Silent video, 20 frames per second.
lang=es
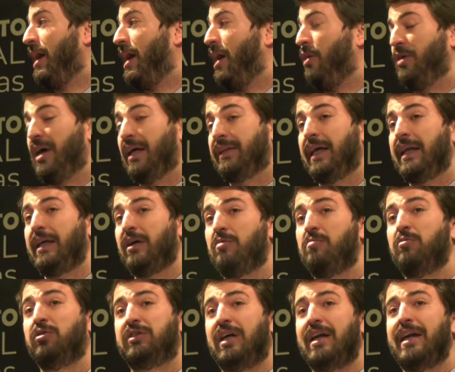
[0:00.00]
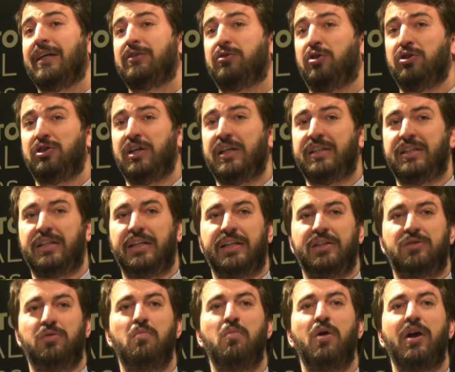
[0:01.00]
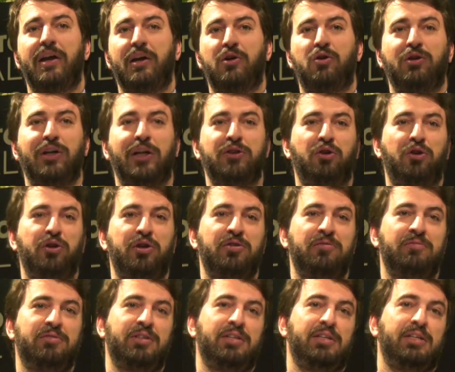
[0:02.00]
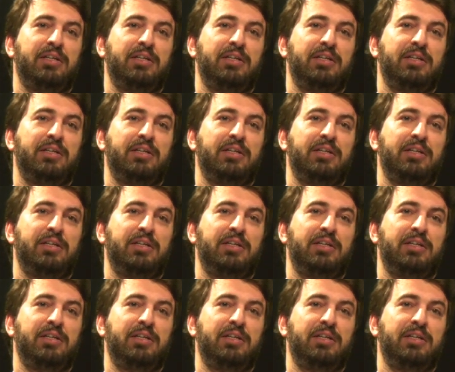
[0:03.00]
Ahora, tal y como están las cosas, es un buen recordatorio